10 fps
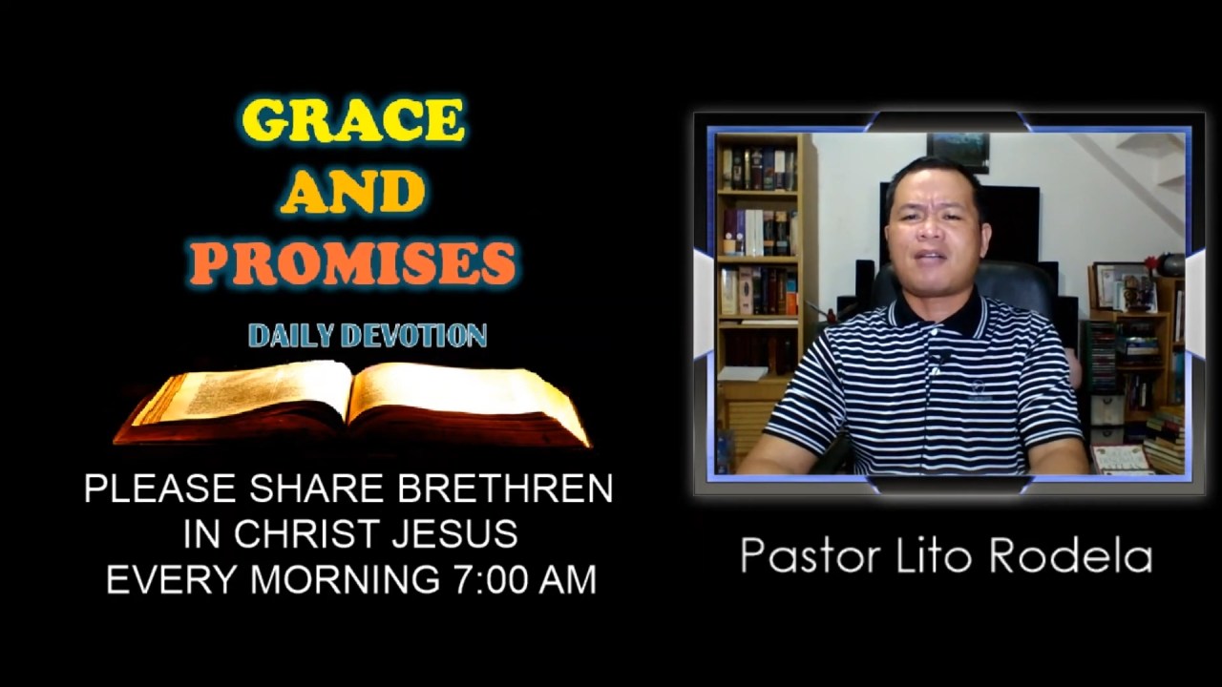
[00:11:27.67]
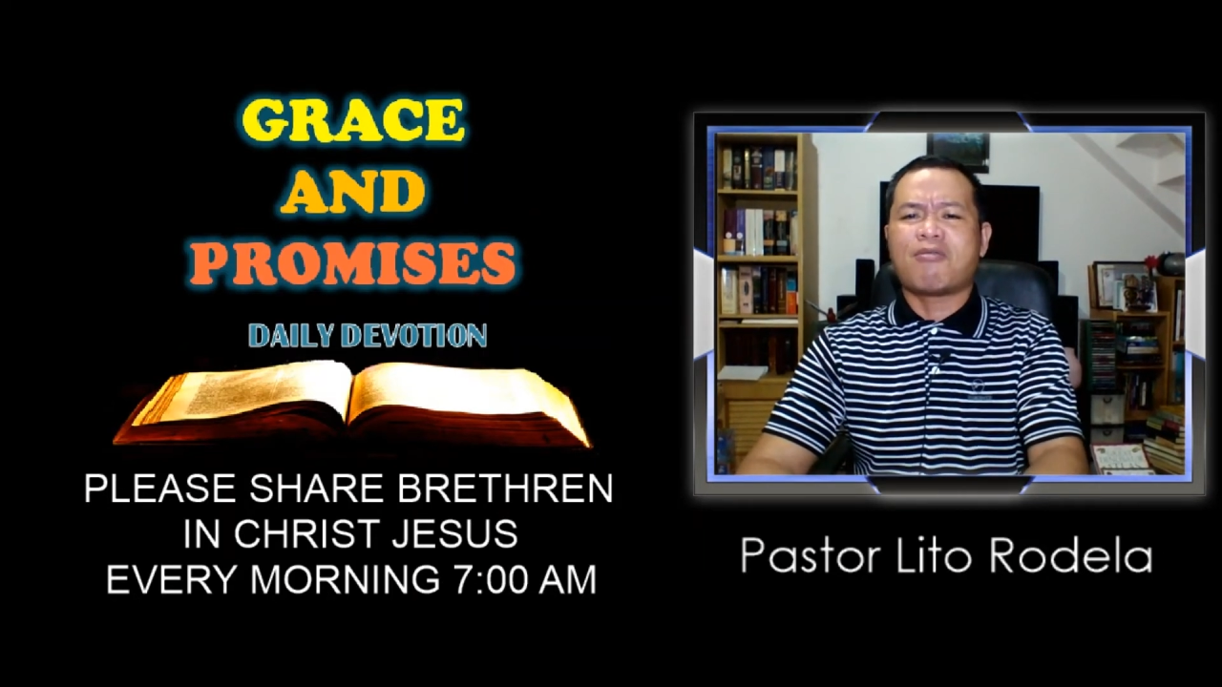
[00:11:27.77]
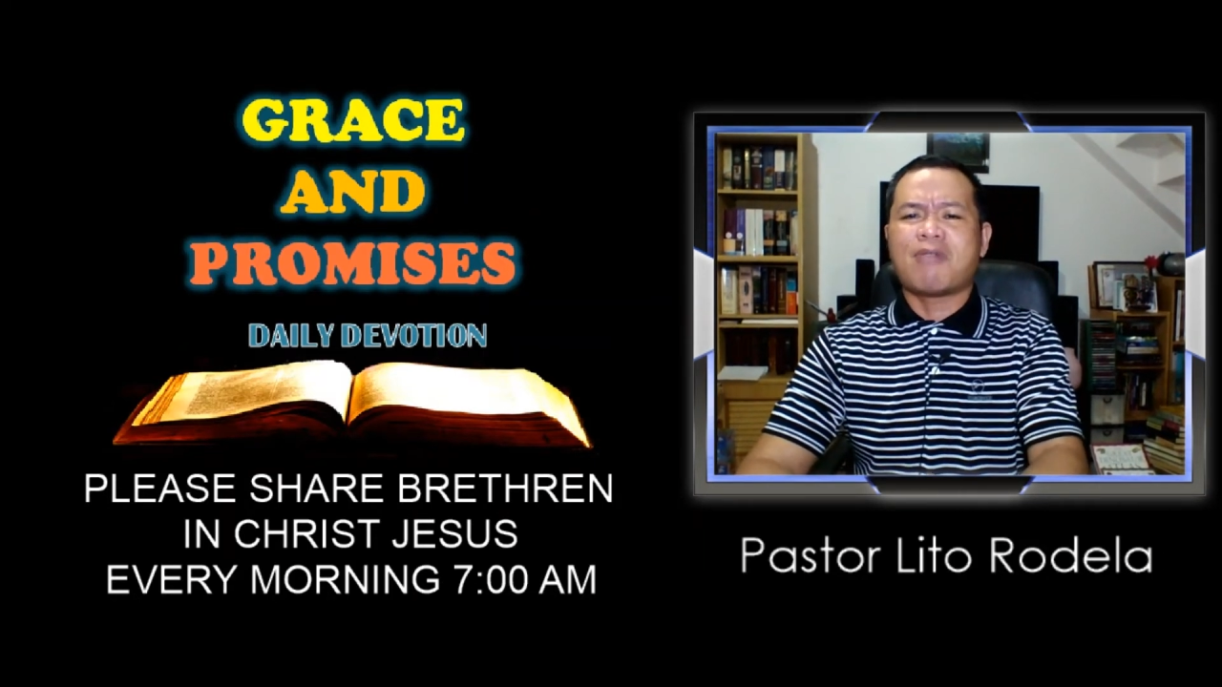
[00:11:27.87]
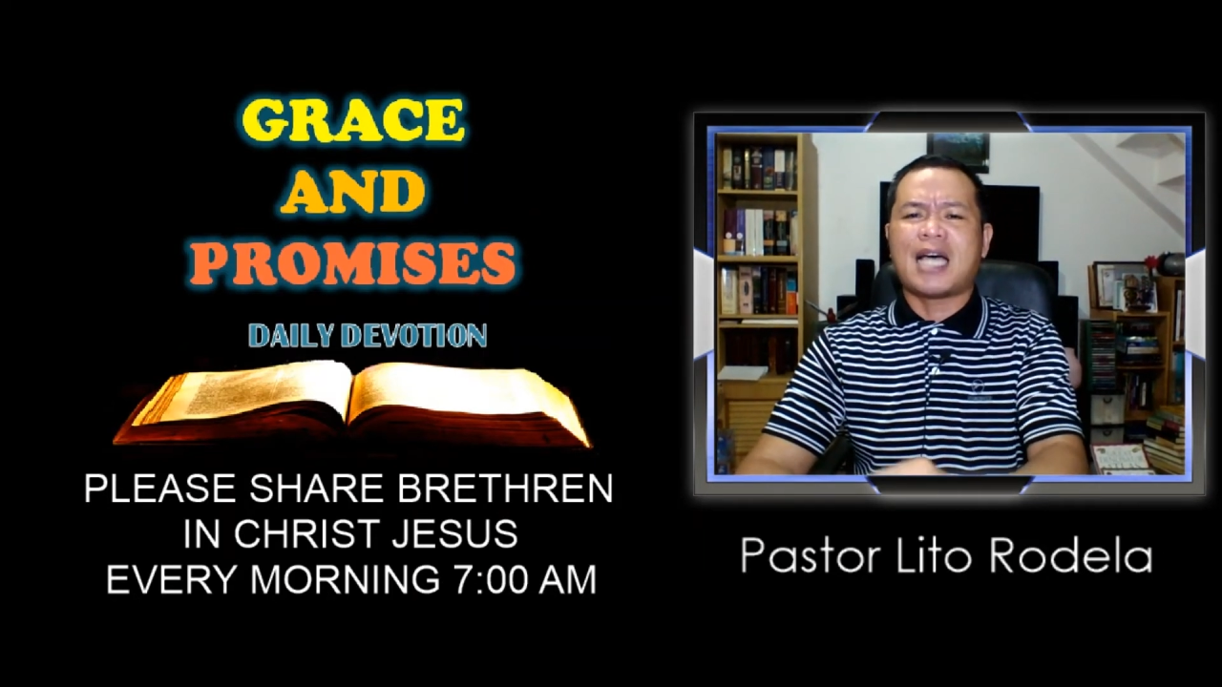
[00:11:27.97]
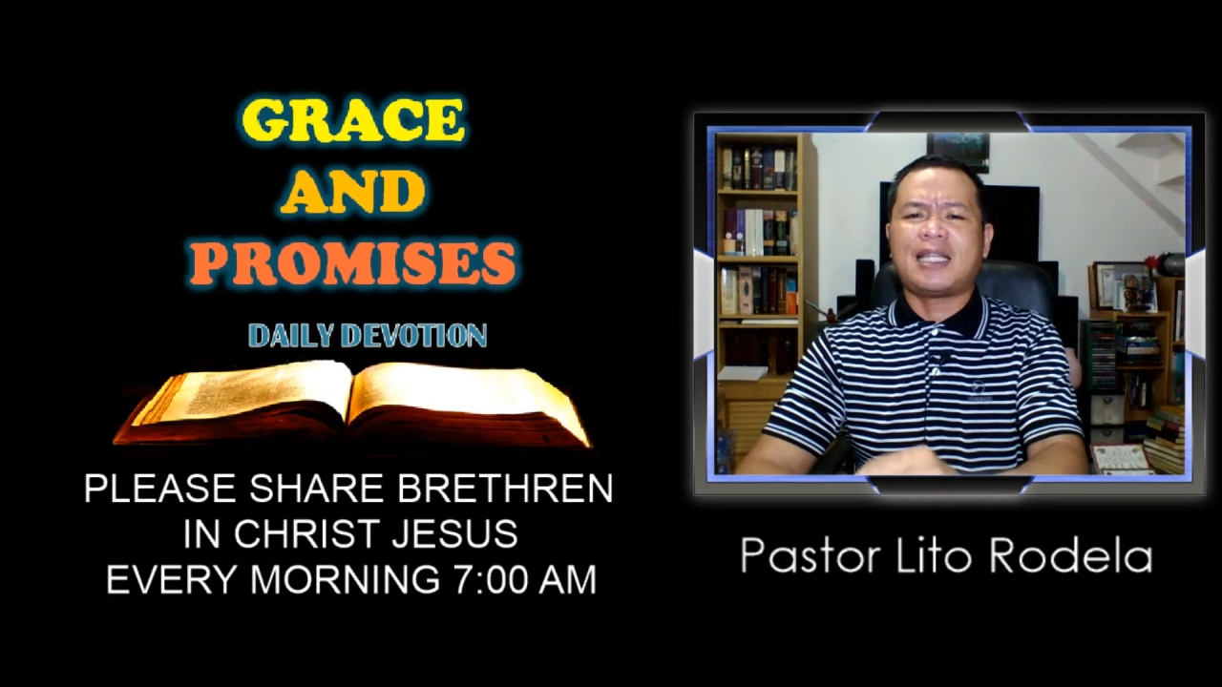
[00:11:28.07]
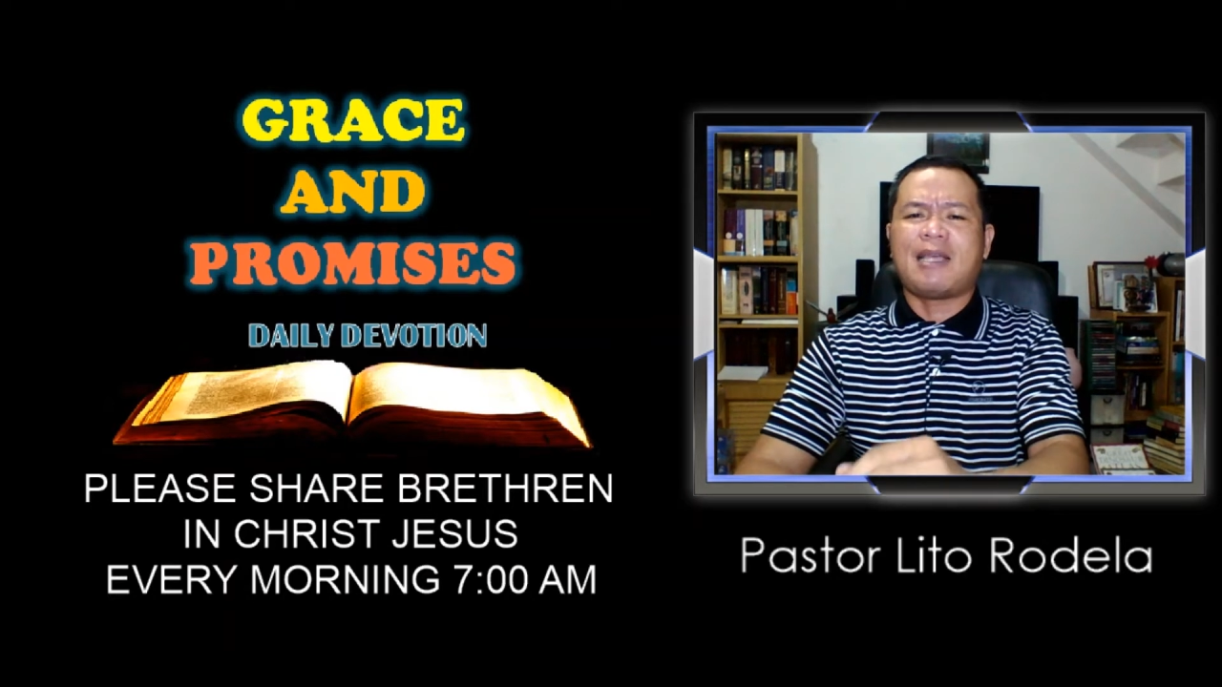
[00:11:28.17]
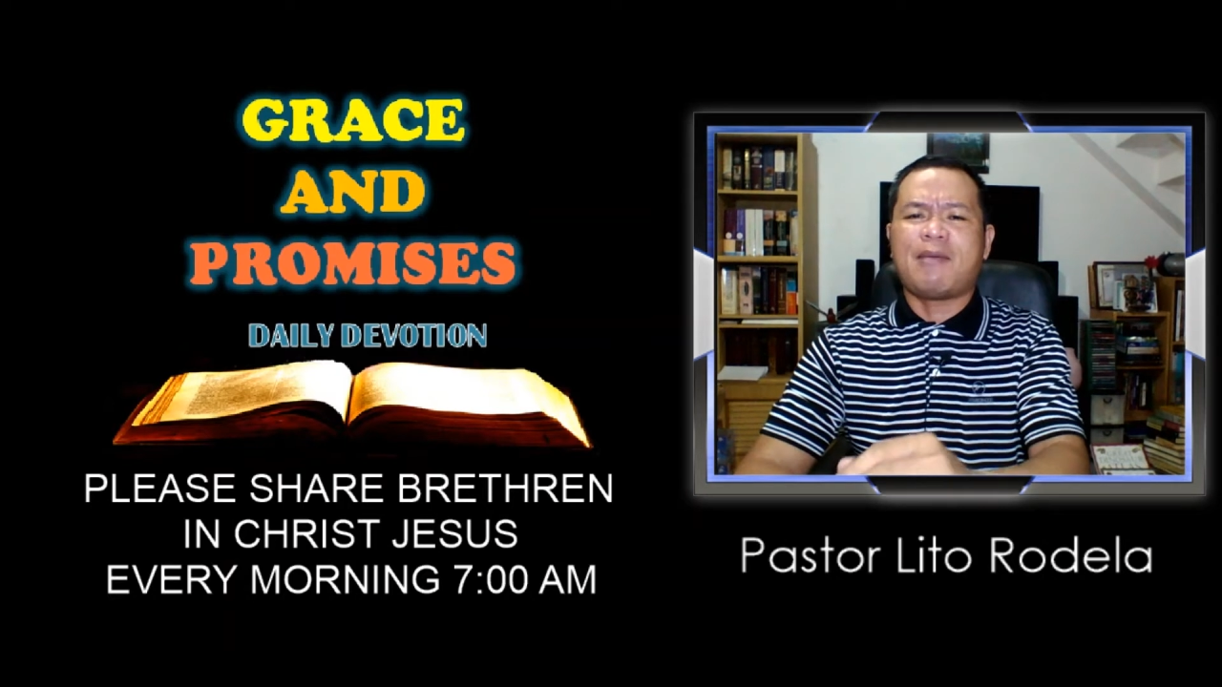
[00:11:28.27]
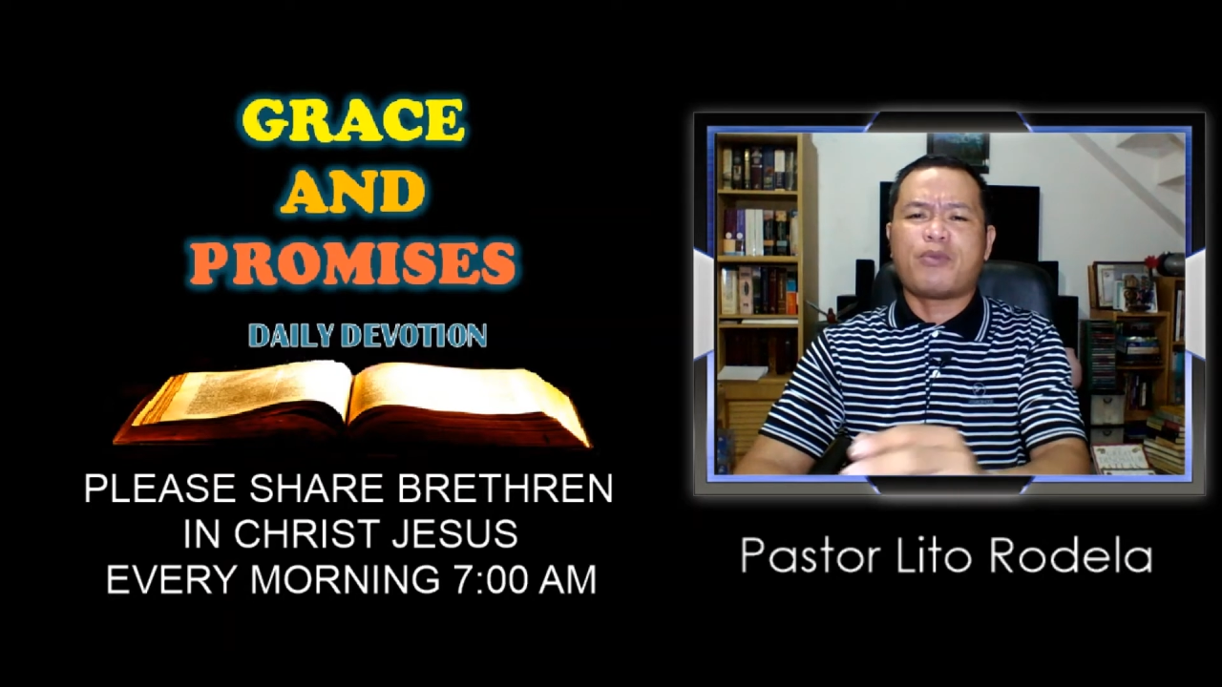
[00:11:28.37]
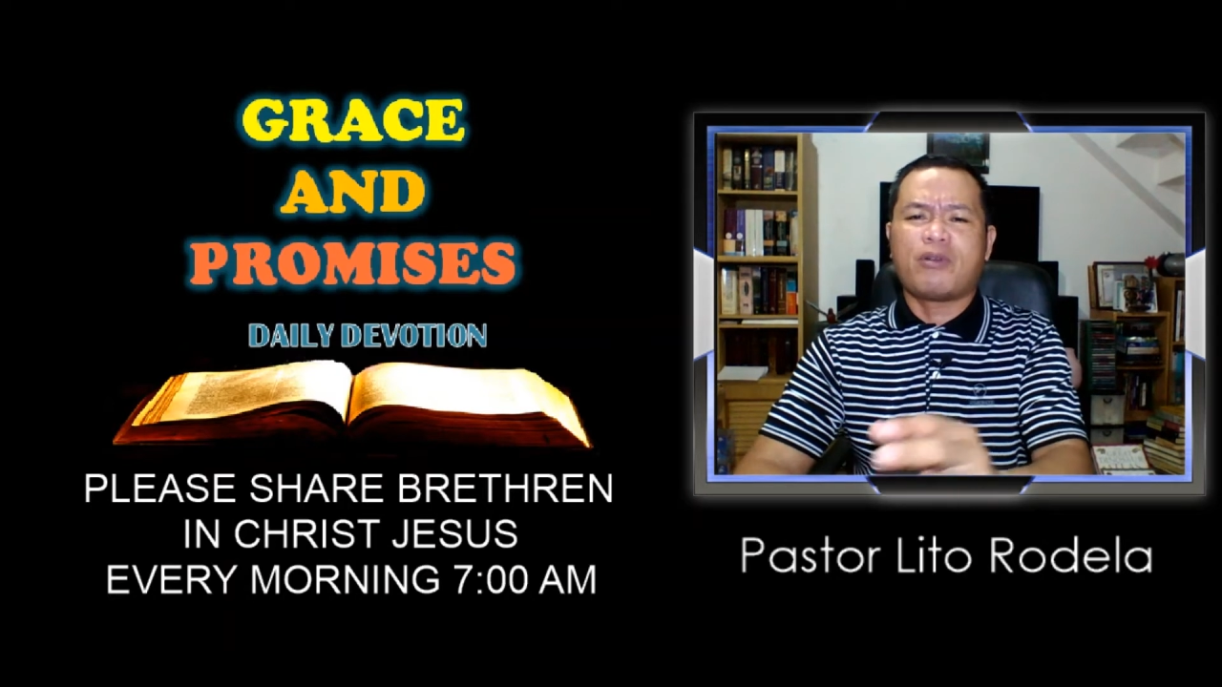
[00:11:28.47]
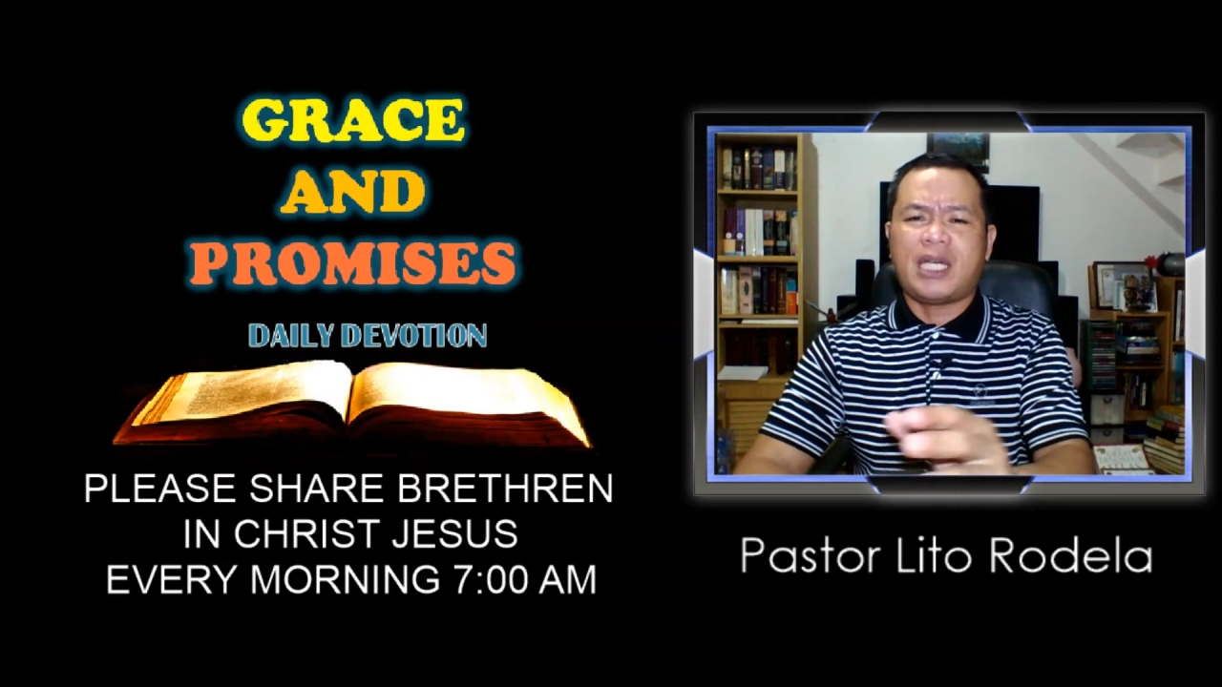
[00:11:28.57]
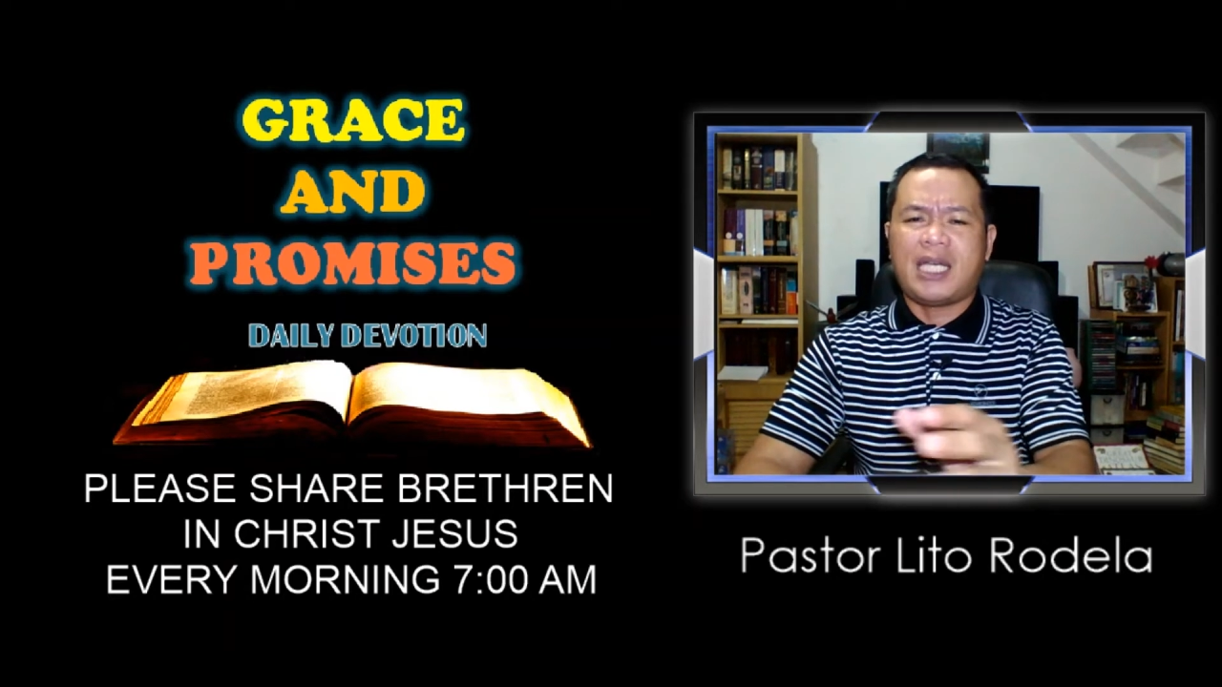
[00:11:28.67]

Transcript: kung ating pong